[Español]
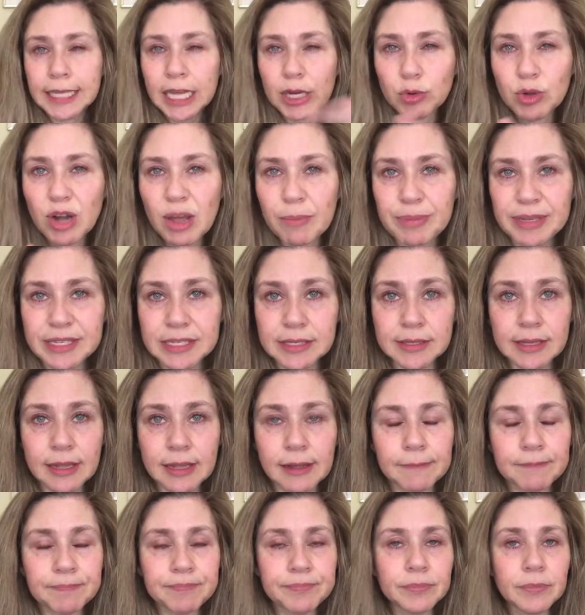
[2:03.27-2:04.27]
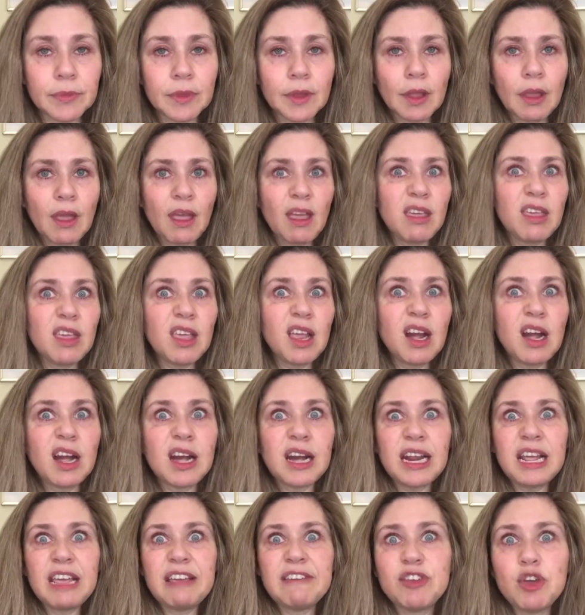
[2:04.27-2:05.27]
tiene una pista. Y
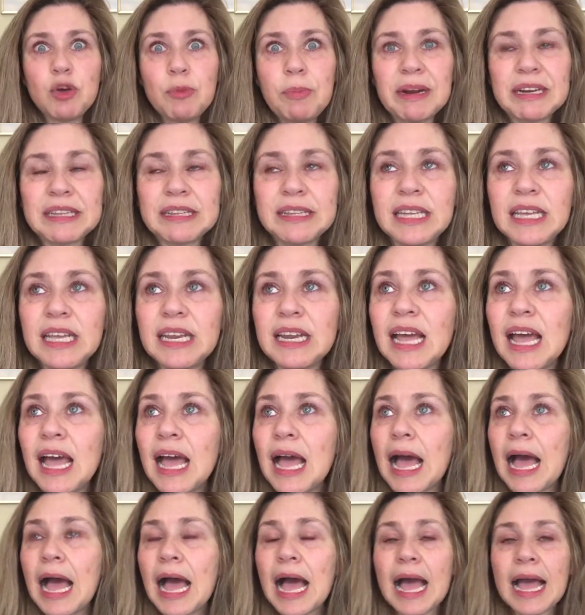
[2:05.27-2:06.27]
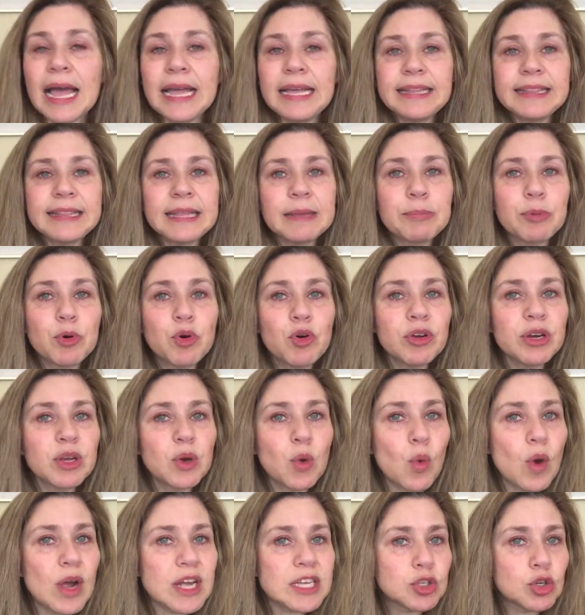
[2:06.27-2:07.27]
el rey vio partir a este pobre
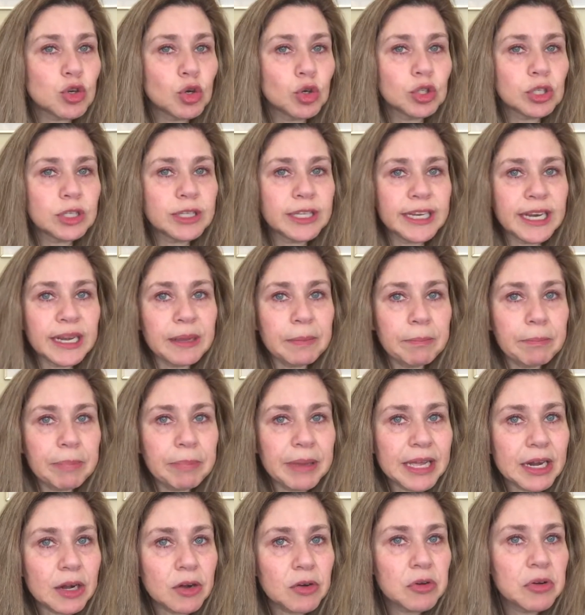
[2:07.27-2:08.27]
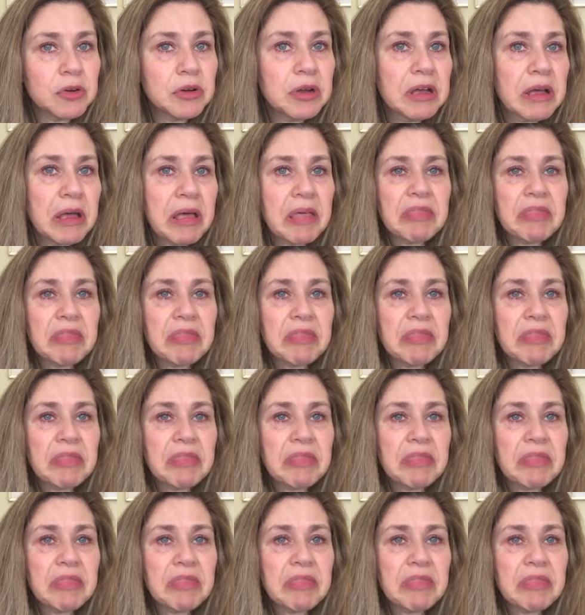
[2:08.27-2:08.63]
guaso con tres perros.